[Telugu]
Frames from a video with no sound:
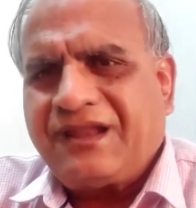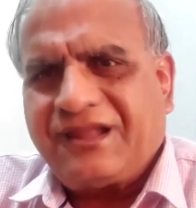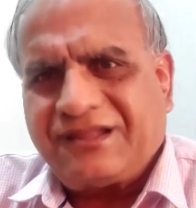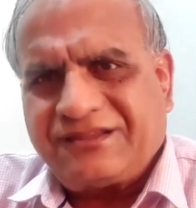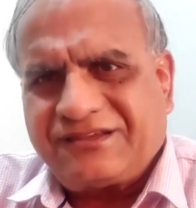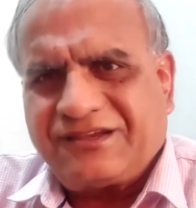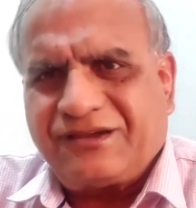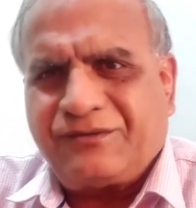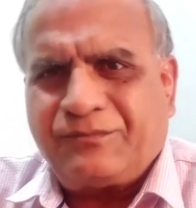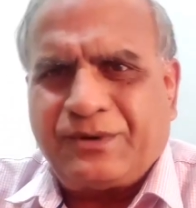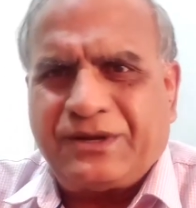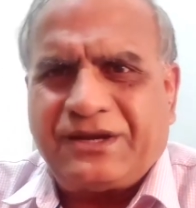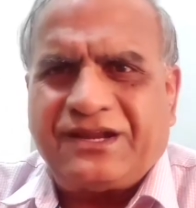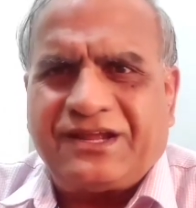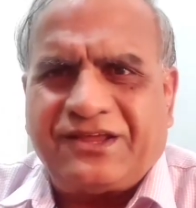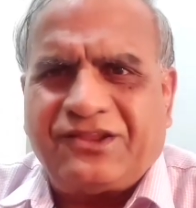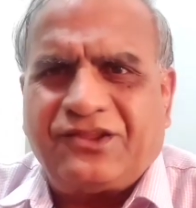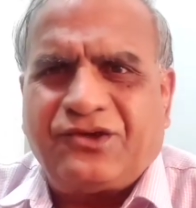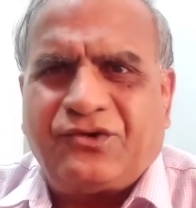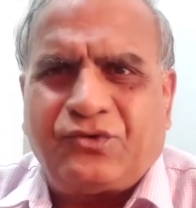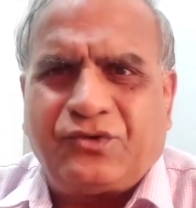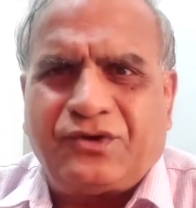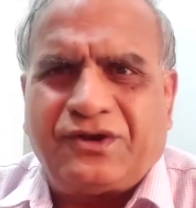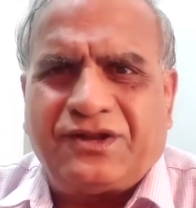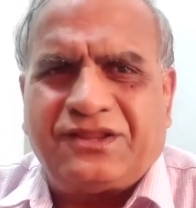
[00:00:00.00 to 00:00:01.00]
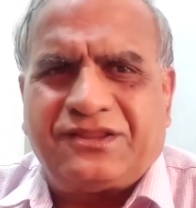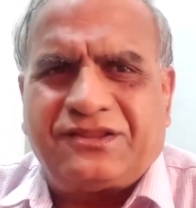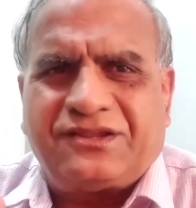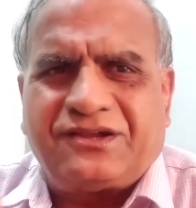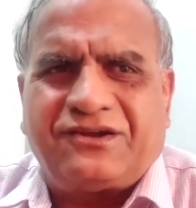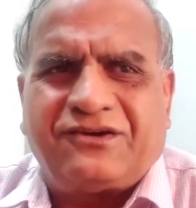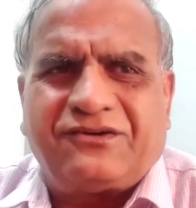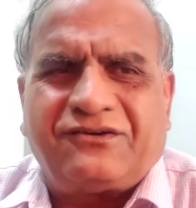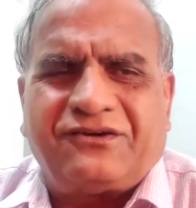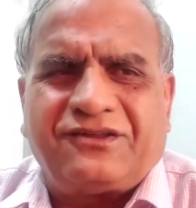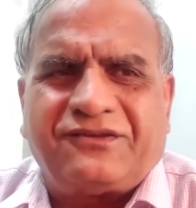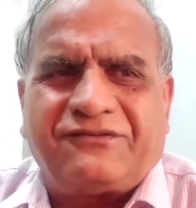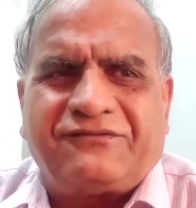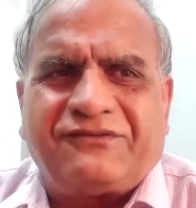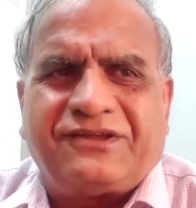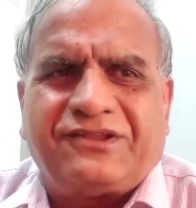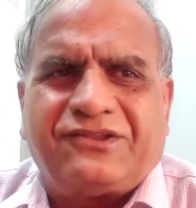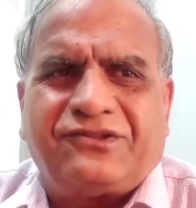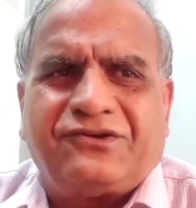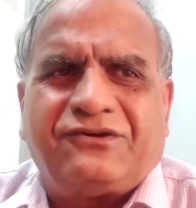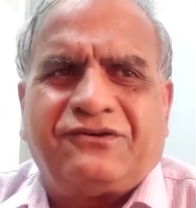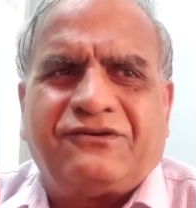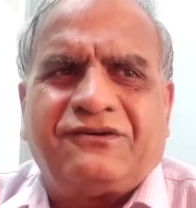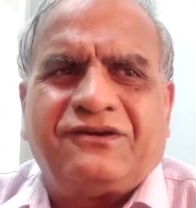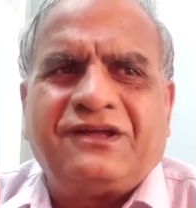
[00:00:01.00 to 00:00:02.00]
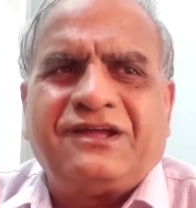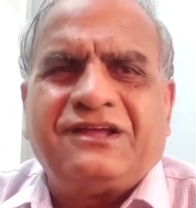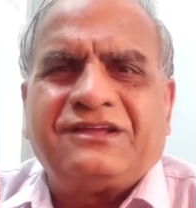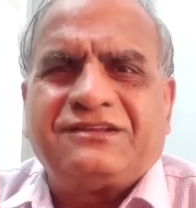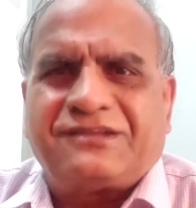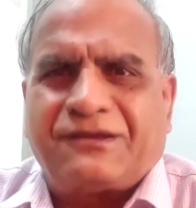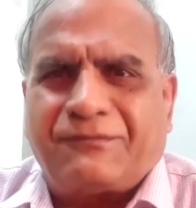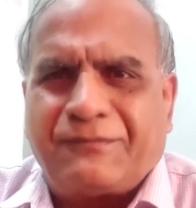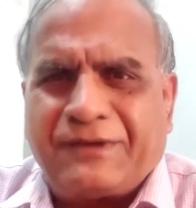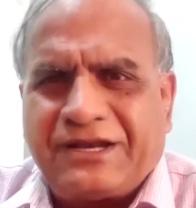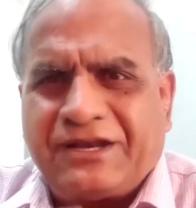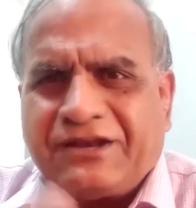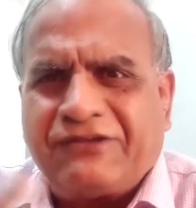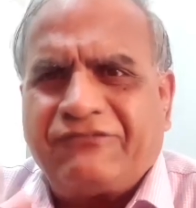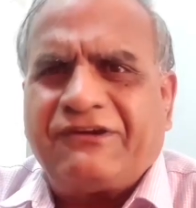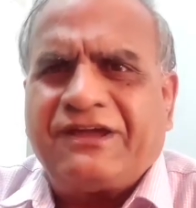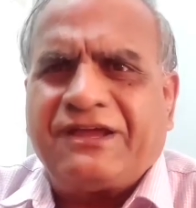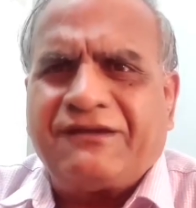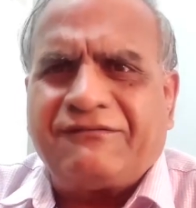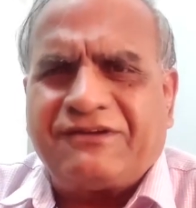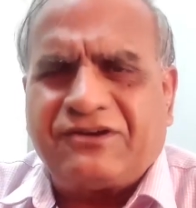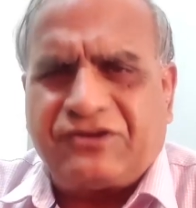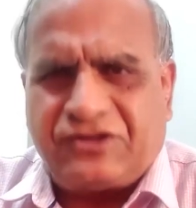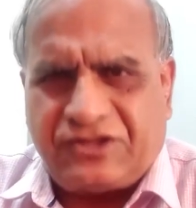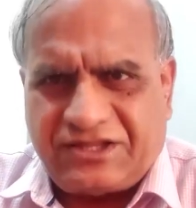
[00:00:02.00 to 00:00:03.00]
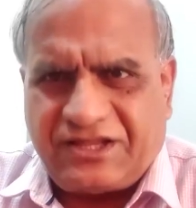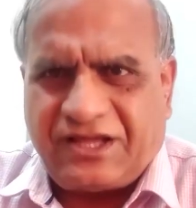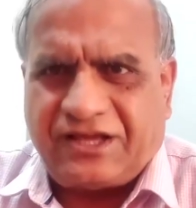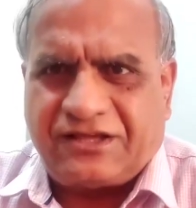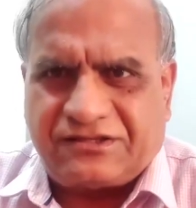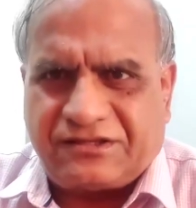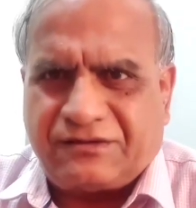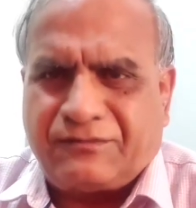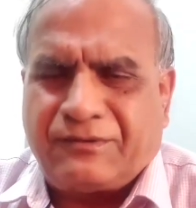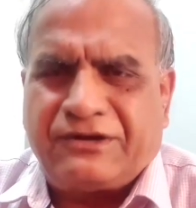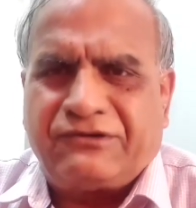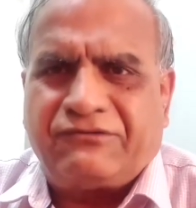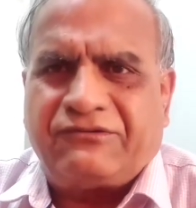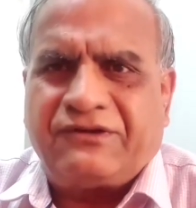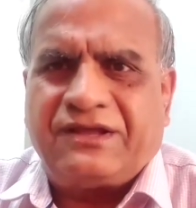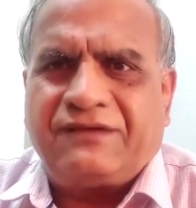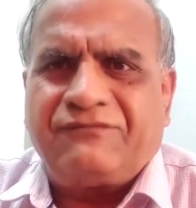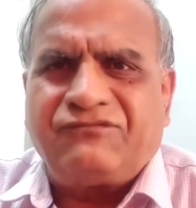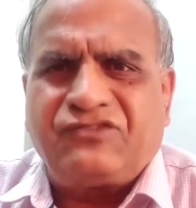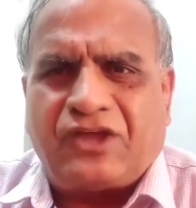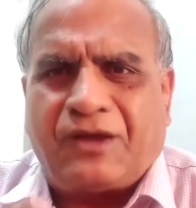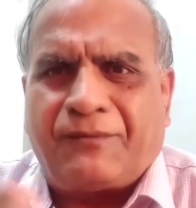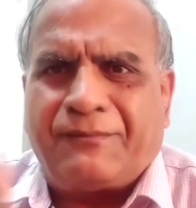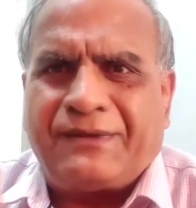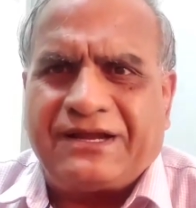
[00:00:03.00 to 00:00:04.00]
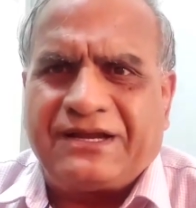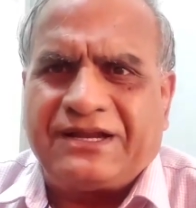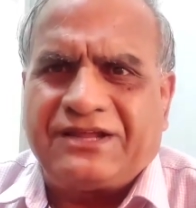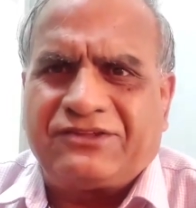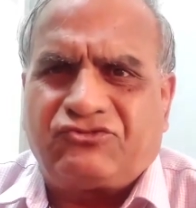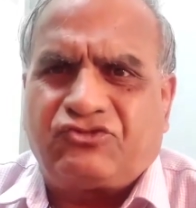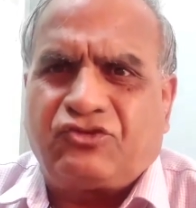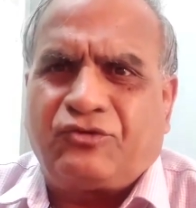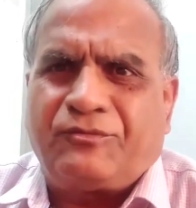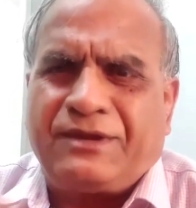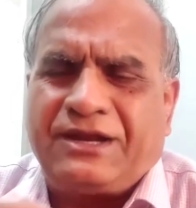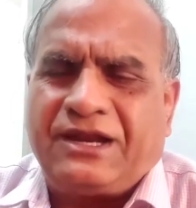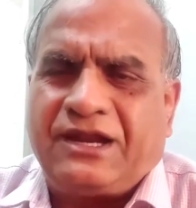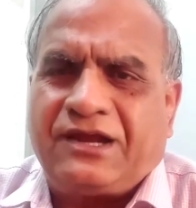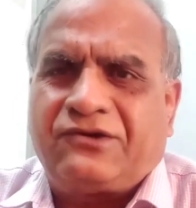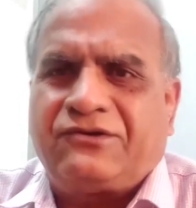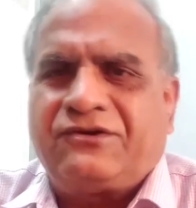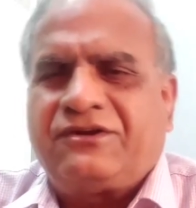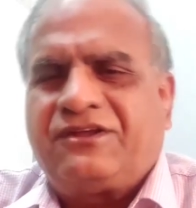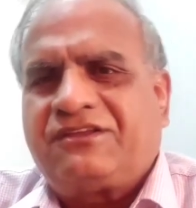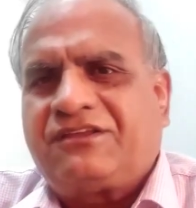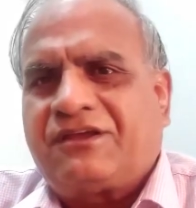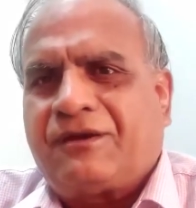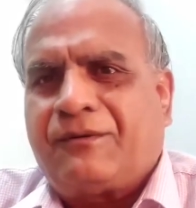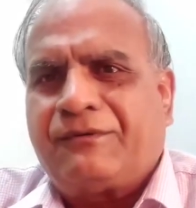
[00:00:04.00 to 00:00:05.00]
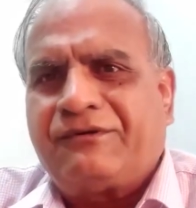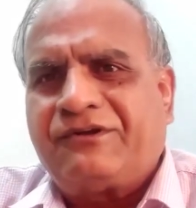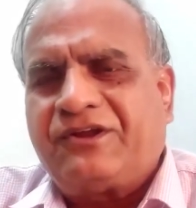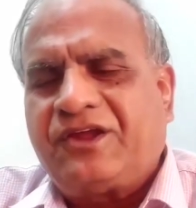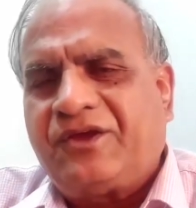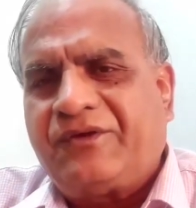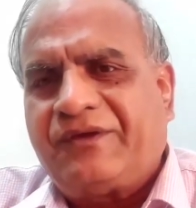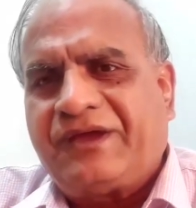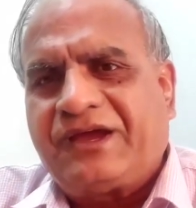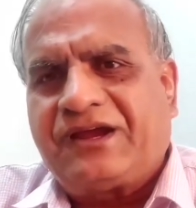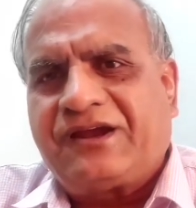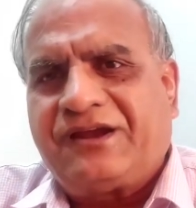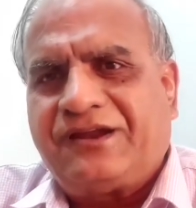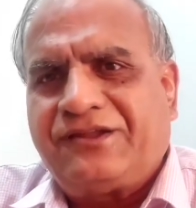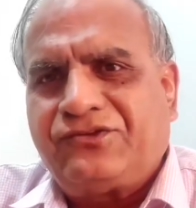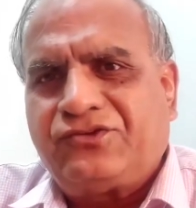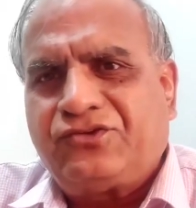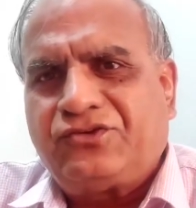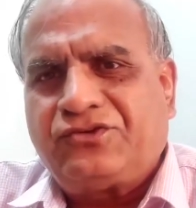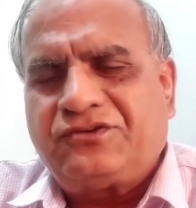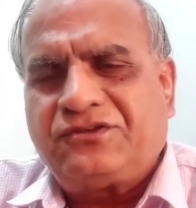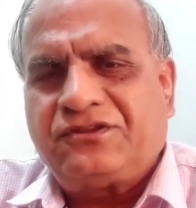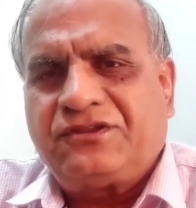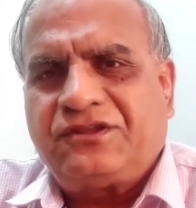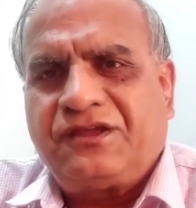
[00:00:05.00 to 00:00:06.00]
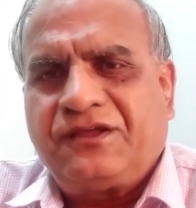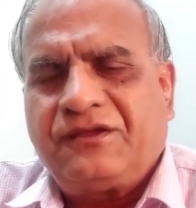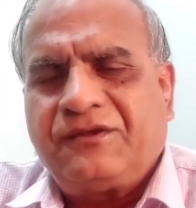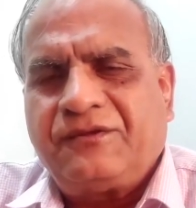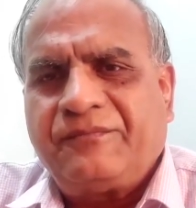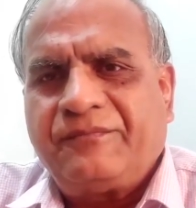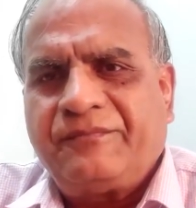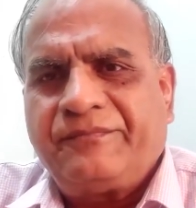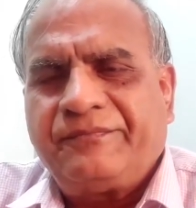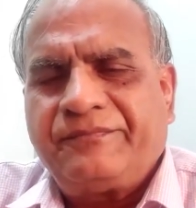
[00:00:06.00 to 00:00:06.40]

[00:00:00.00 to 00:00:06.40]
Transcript: లంచం పైన ఏదో ఉన్నంతలో కొంచెం ఏదో సమన్వయం అని ఇదే సమన్వయం సమానత్వమే లేకుండా సమన్వయం ఎక్కడి నుంచి వచ్చింది